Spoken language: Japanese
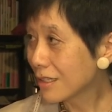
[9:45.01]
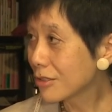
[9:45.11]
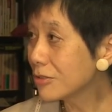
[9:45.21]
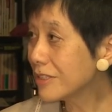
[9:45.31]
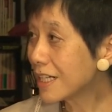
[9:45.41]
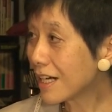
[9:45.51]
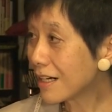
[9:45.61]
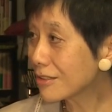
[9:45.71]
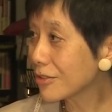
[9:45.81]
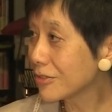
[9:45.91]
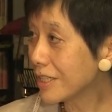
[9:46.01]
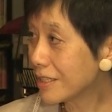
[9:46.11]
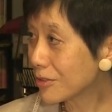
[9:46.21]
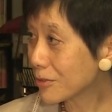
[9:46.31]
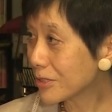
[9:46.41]
国が
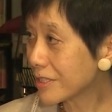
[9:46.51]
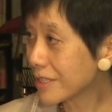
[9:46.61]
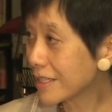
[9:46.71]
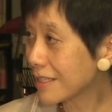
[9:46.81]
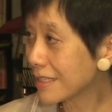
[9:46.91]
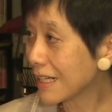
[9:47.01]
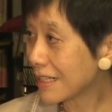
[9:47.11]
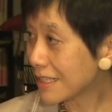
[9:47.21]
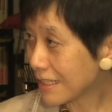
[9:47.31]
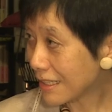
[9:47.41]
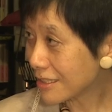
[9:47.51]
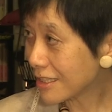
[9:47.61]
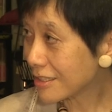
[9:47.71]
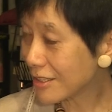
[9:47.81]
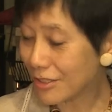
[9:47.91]
国として成り立
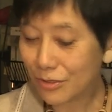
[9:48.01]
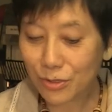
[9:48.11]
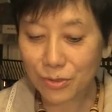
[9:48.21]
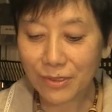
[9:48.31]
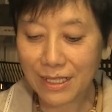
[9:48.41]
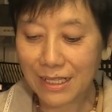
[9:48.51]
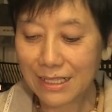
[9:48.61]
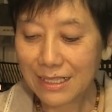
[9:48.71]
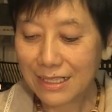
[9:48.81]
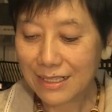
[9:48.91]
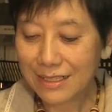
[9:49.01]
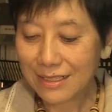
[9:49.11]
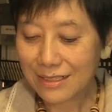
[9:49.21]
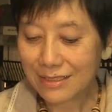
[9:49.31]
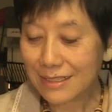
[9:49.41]
つっていうことは
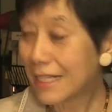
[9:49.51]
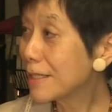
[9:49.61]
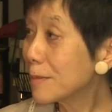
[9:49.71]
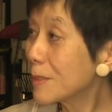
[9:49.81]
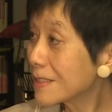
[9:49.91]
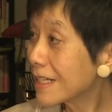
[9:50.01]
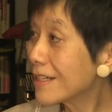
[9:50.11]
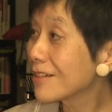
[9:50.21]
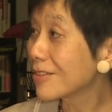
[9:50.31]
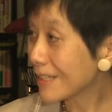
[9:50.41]
できませんよね。